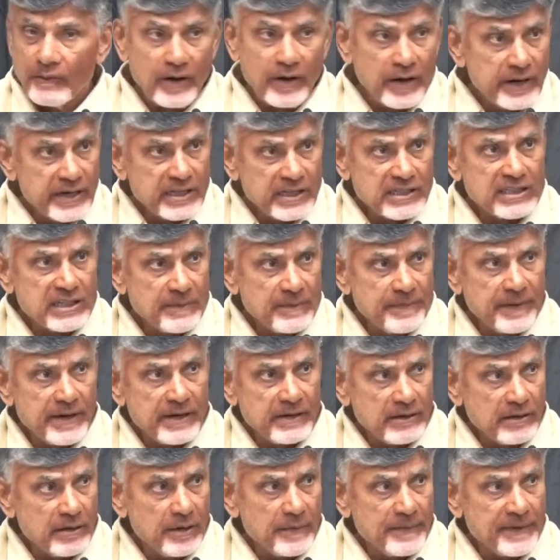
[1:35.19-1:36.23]
వాణిజ్య
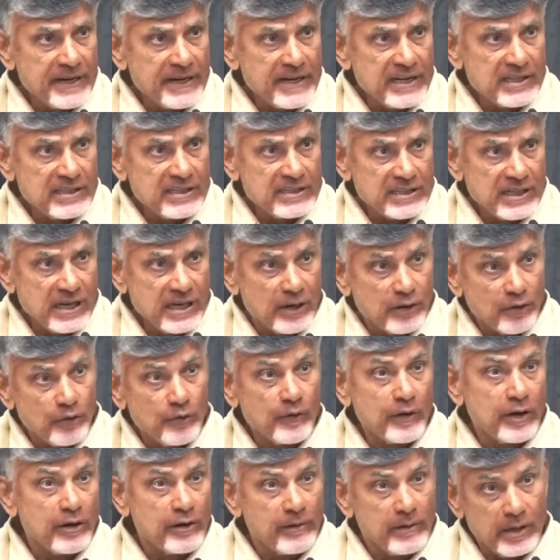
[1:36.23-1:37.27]
పంటలు పండించే
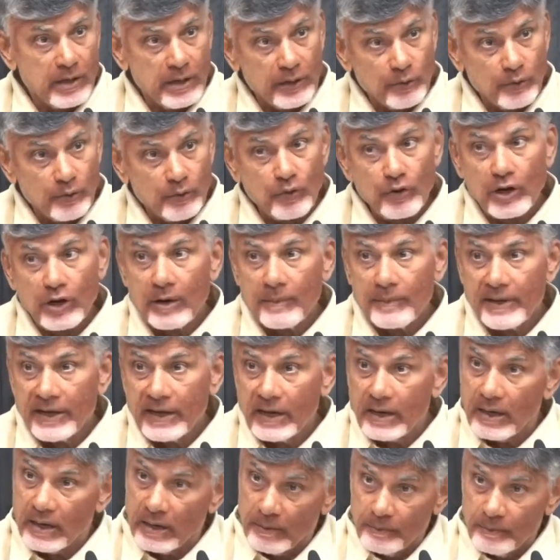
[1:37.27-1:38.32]
అనువలు
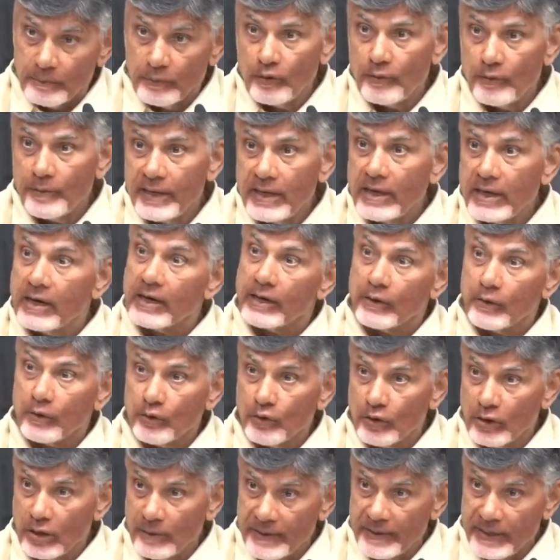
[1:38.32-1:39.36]
అనుకూలమైన భూమి
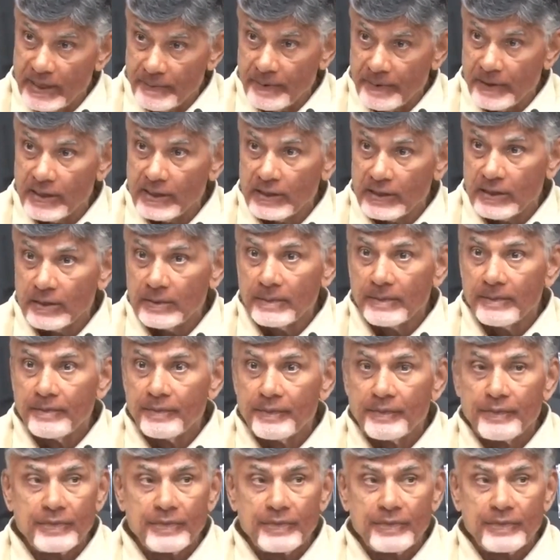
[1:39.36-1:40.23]
అనుకూలమైన ప్రాంతం